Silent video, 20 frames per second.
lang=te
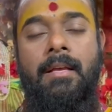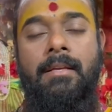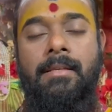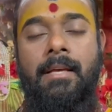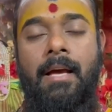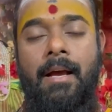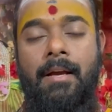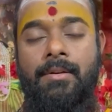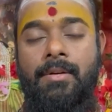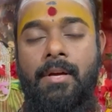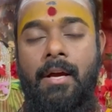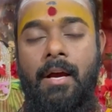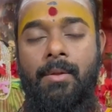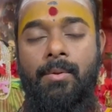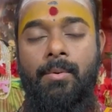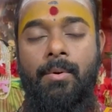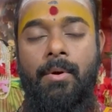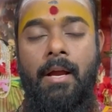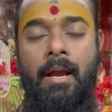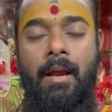
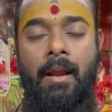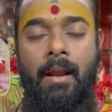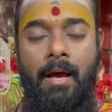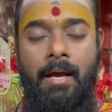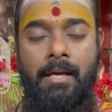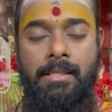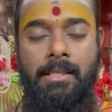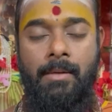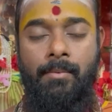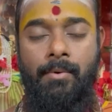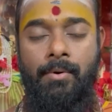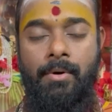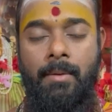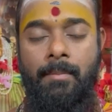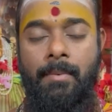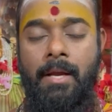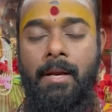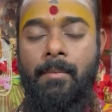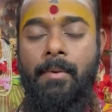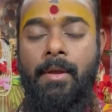సాక్షాత్తు కైలాసం నుండి
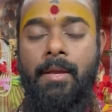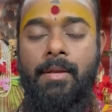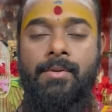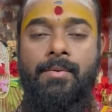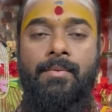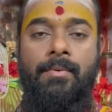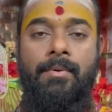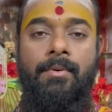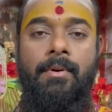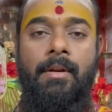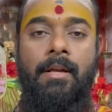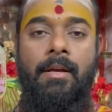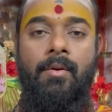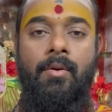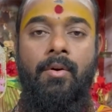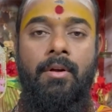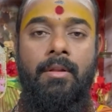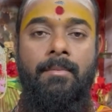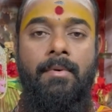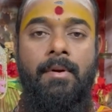పరమేశ్వరుడు
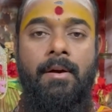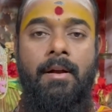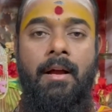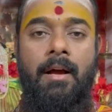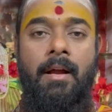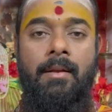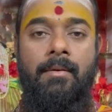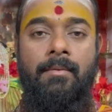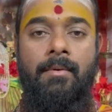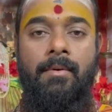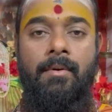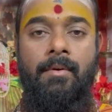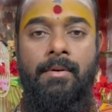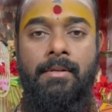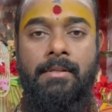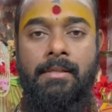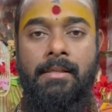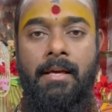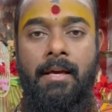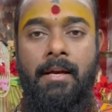లింగోద్వకాలంలో
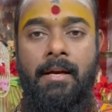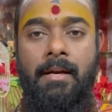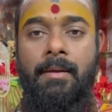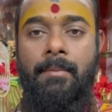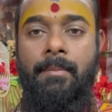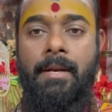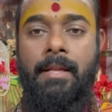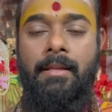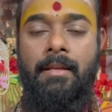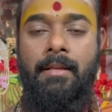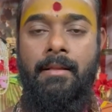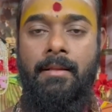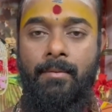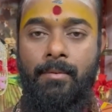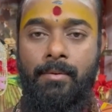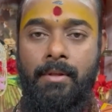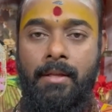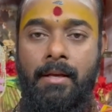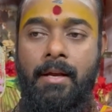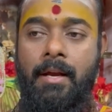వస్తారని ప్రతీత
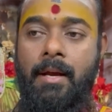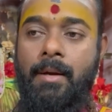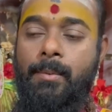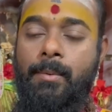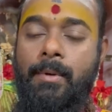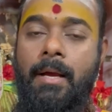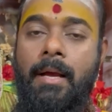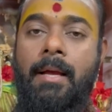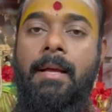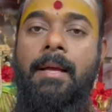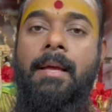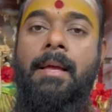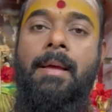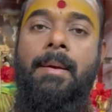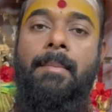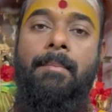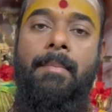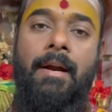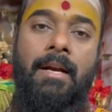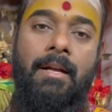ఉంది కనుక
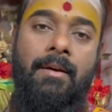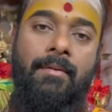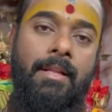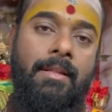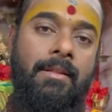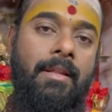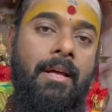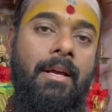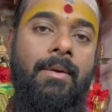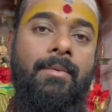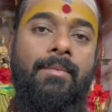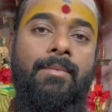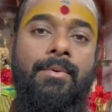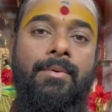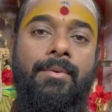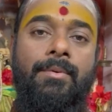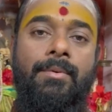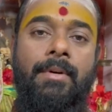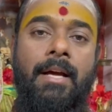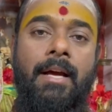మనమందరము
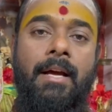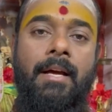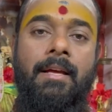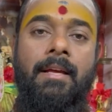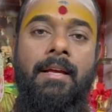కూడా